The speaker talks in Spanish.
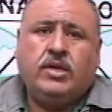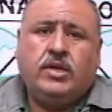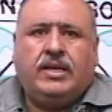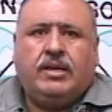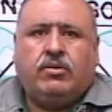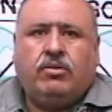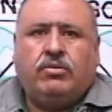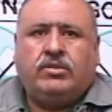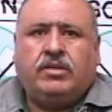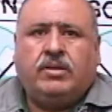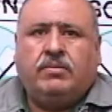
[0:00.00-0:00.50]

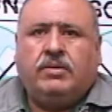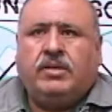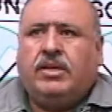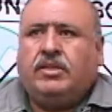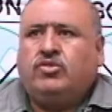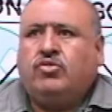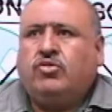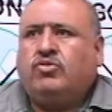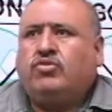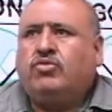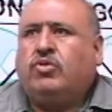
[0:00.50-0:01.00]
La
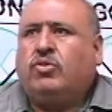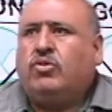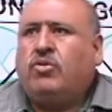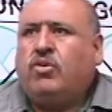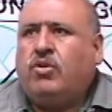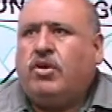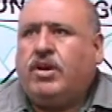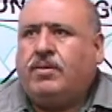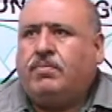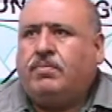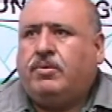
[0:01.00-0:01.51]
contaminación
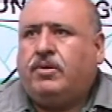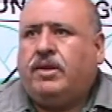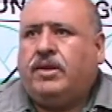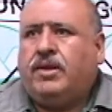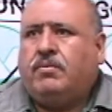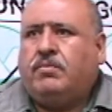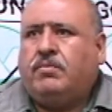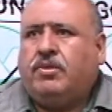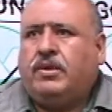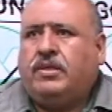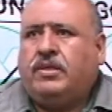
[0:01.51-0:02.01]
sonora, por
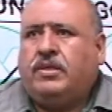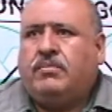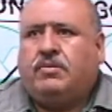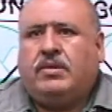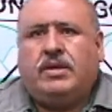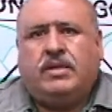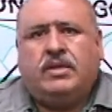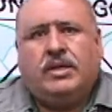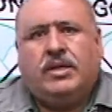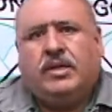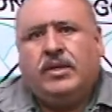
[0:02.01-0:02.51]
ejemplo, el
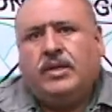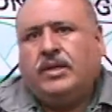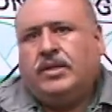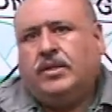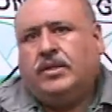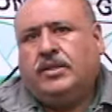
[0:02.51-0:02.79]
tema de,